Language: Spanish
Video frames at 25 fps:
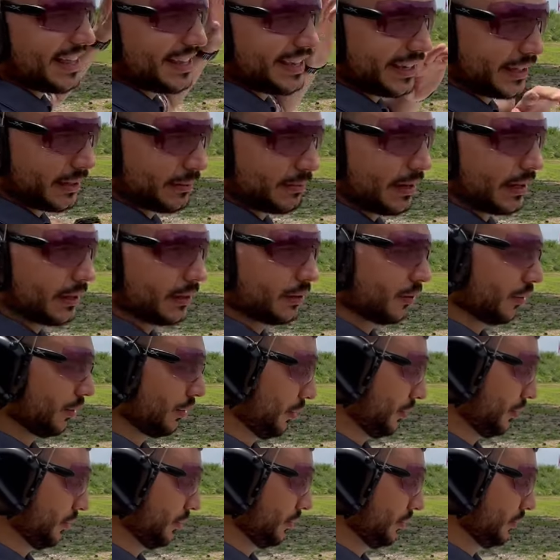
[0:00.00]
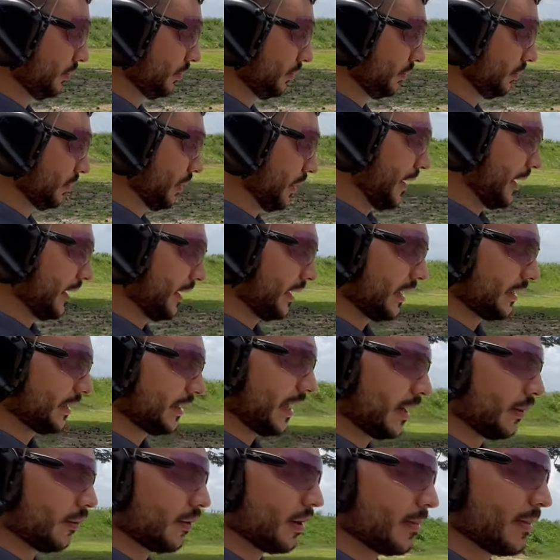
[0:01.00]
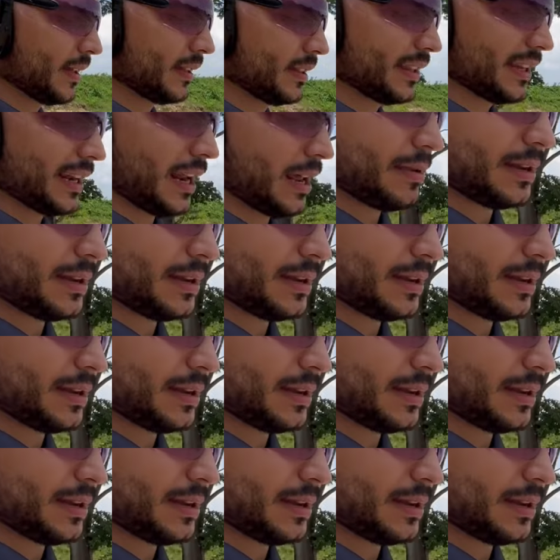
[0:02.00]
10 metros. A ver qué tal. Obviamente la